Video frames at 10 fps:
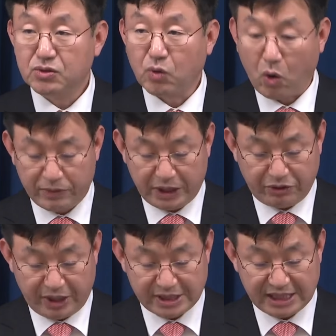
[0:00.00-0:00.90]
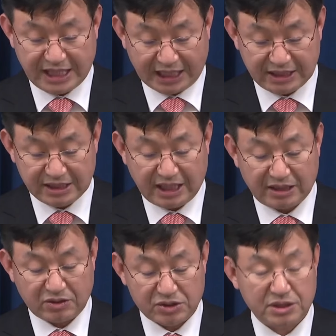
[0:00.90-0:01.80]
도움이 되지
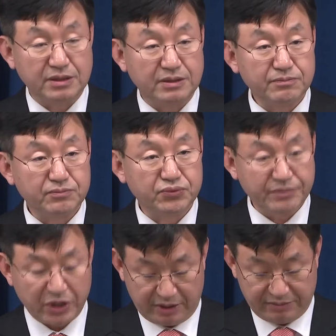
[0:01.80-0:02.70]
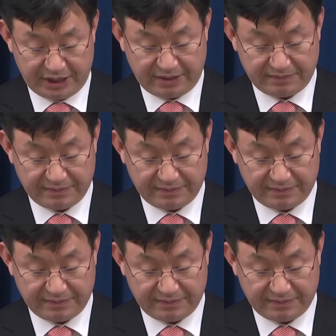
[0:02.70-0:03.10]
않는다는 것은 분명합니다.